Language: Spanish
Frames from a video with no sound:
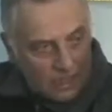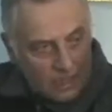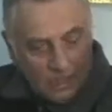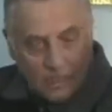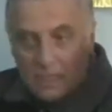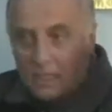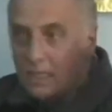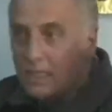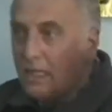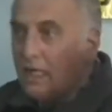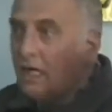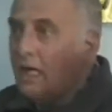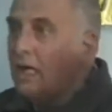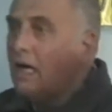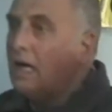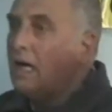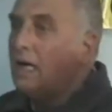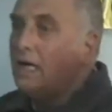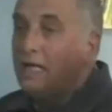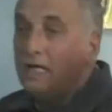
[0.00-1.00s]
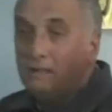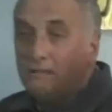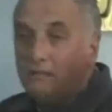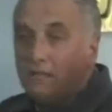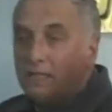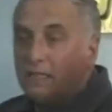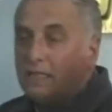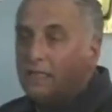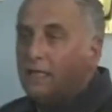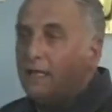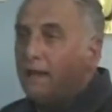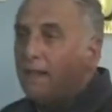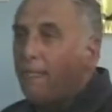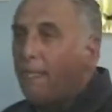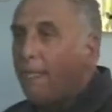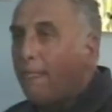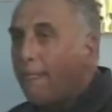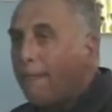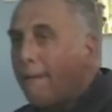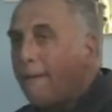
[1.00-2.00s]
al magisterio a recuperar las
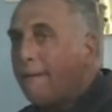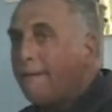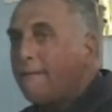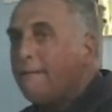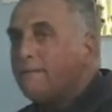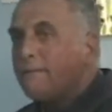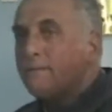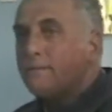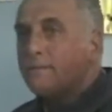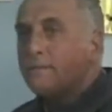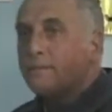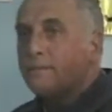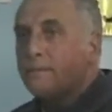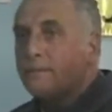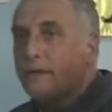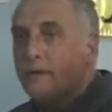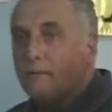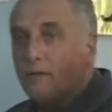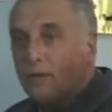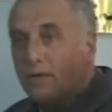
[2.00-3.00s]
clases, lo que demuestra un